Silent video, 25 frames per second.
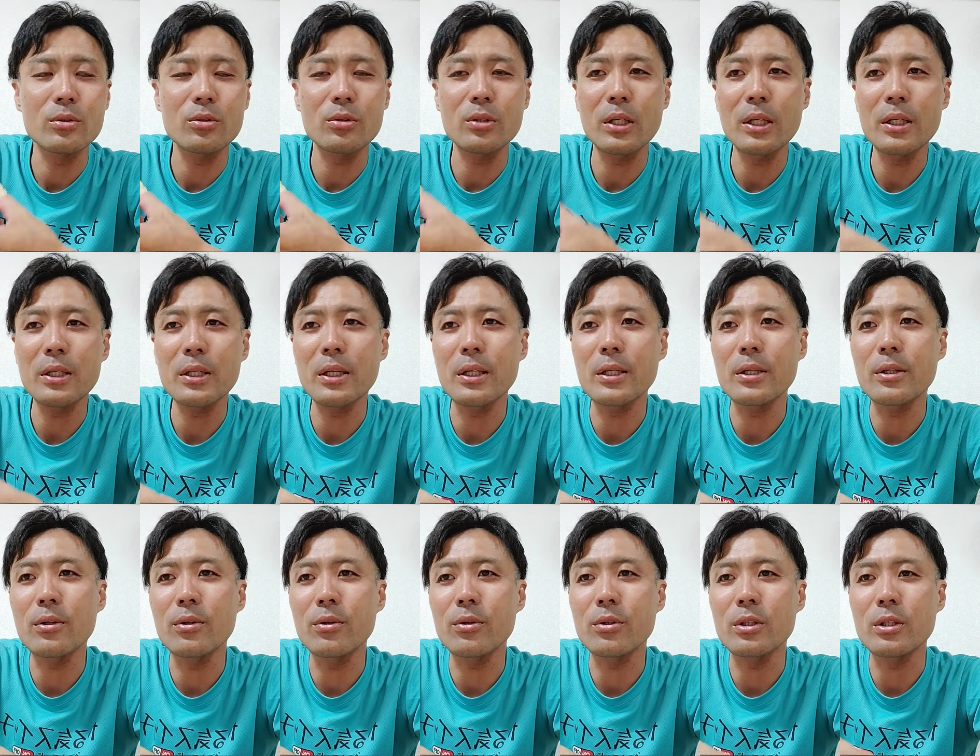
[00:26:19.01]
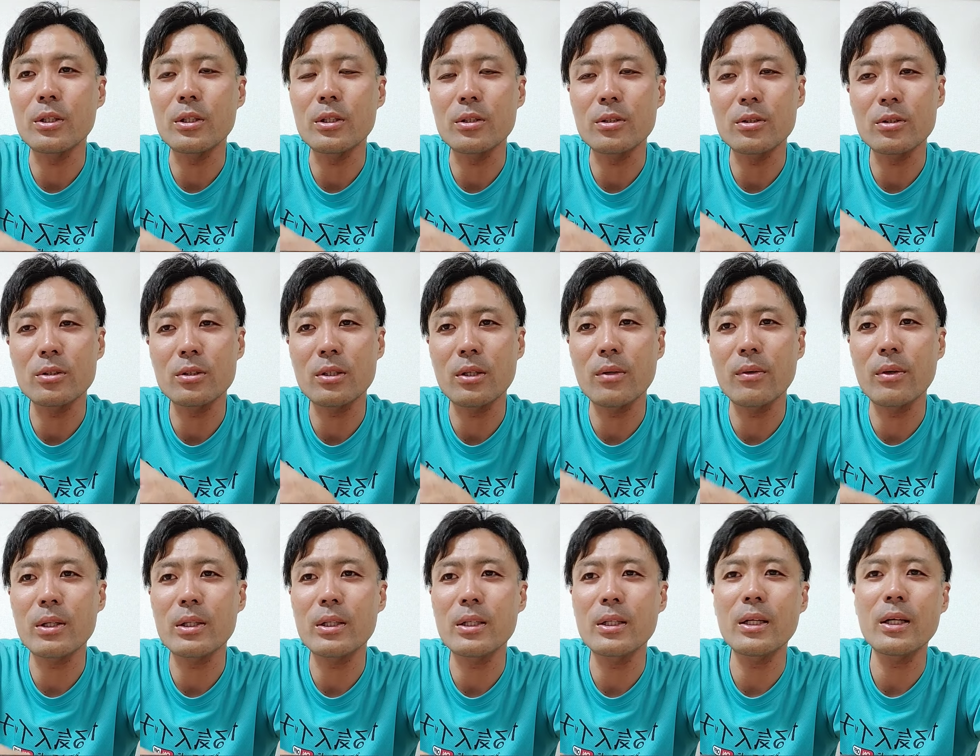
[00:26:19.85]
伝えたいように伝
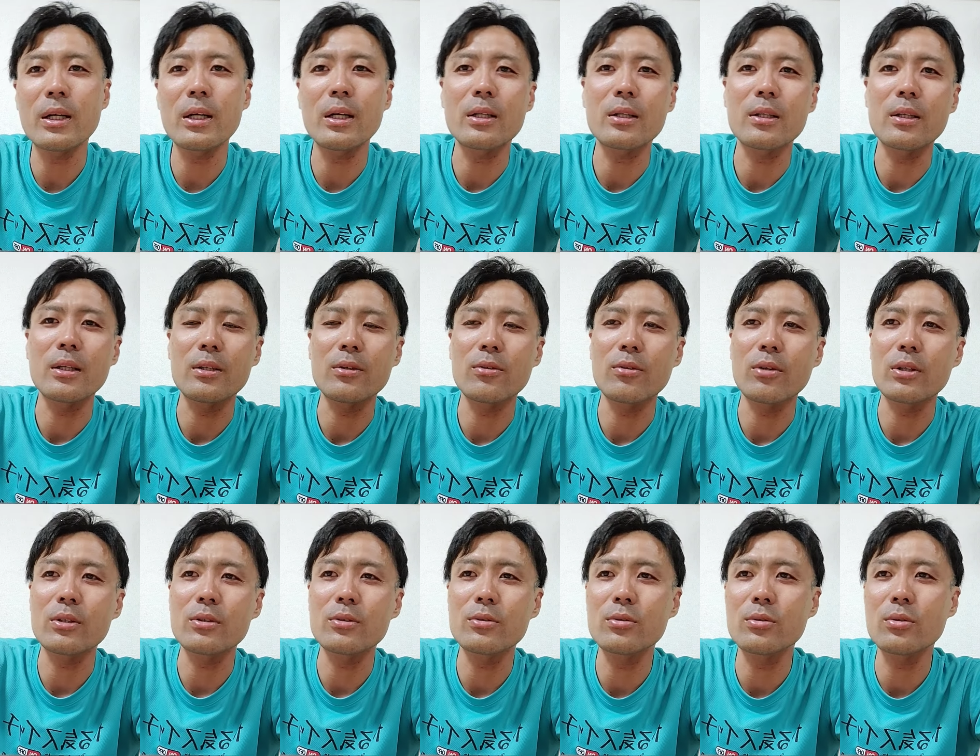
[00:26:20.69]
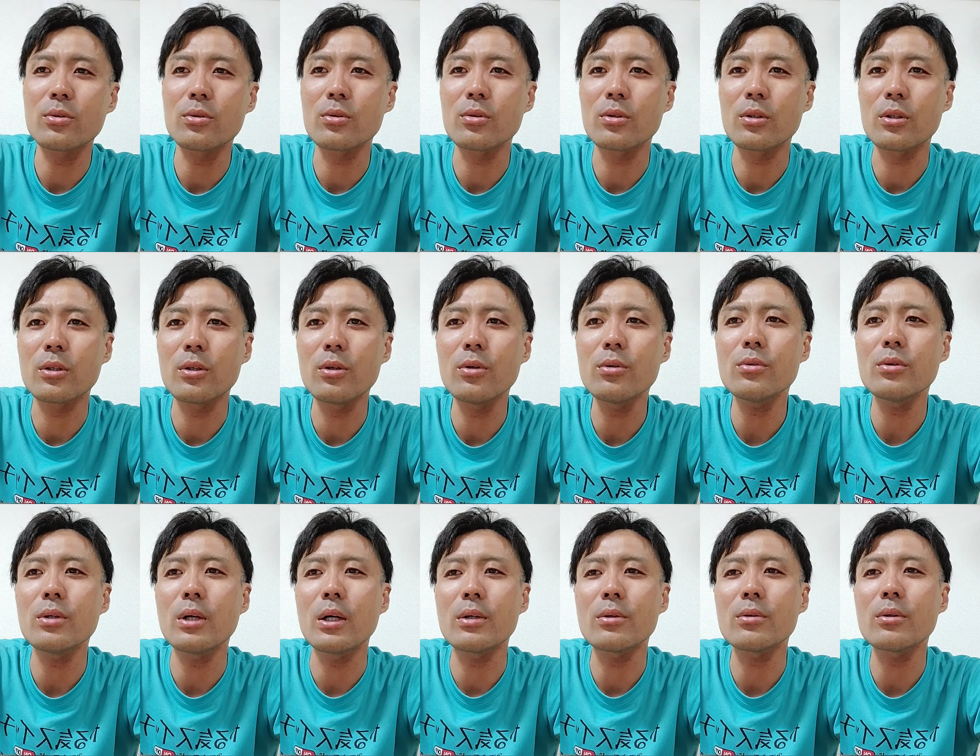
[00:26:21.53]
わってなかったりとかすることってよ
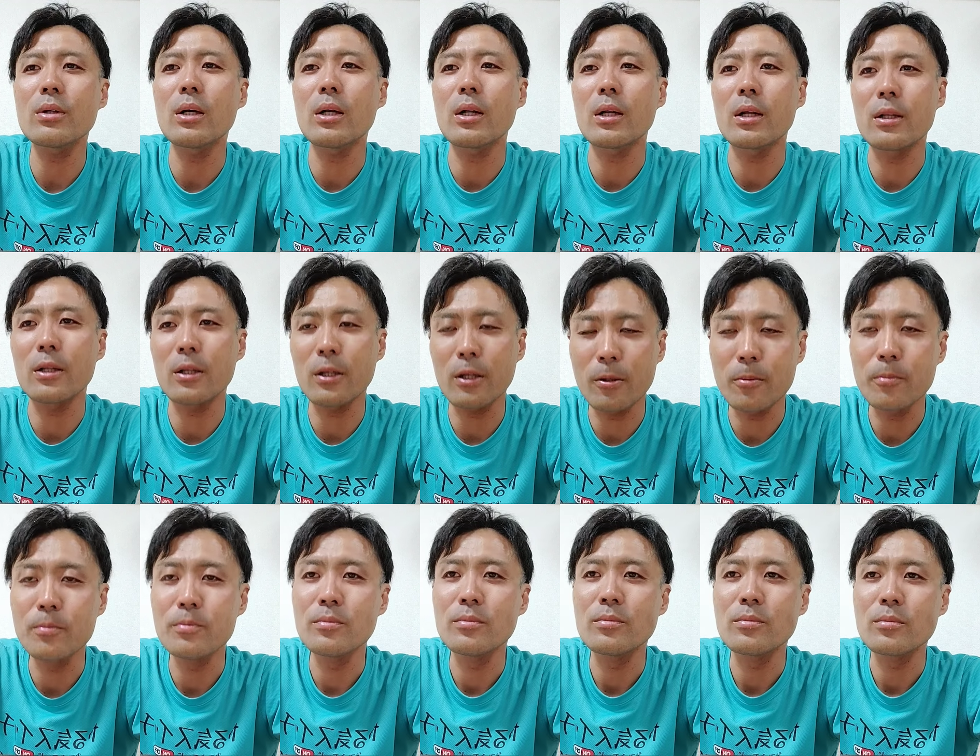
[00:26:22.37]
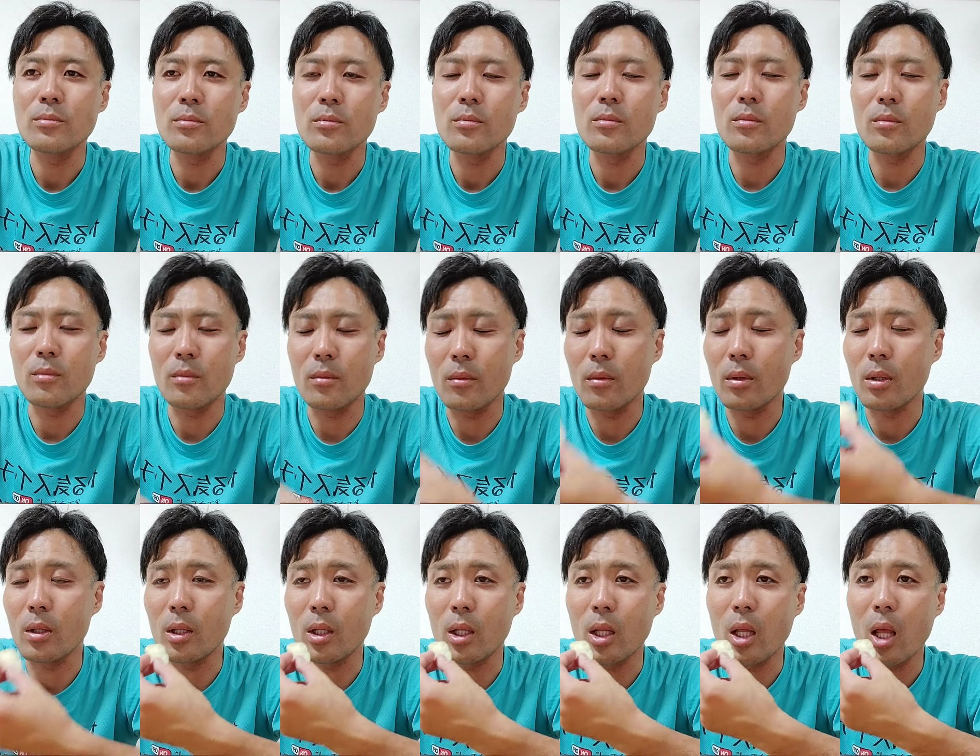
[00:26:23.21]
くあるからね。う
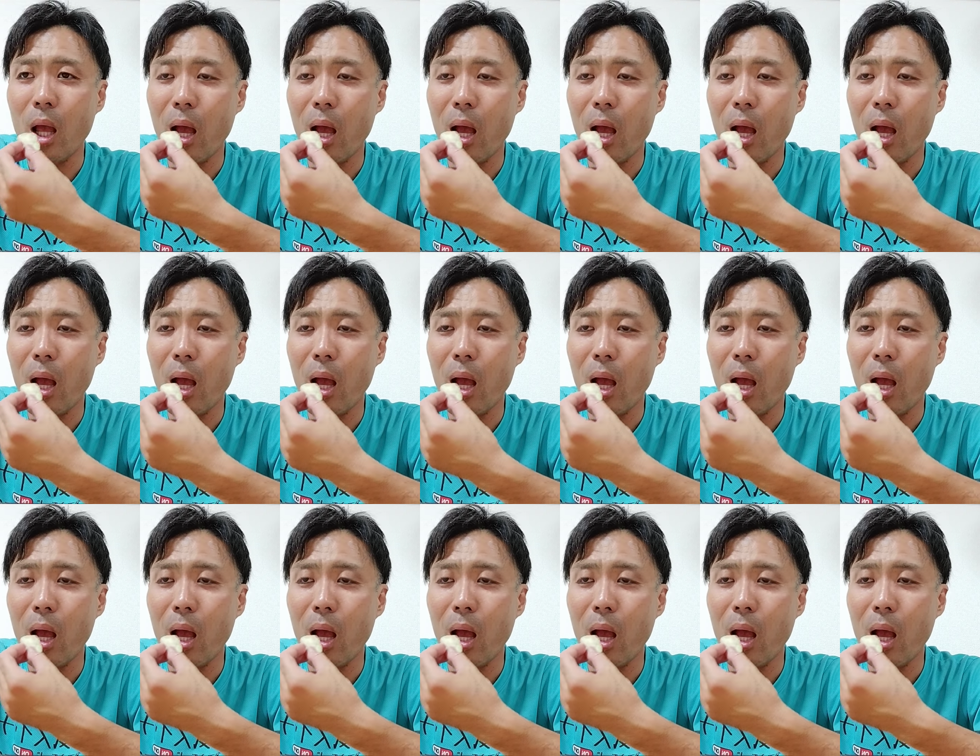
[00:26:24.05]
ん、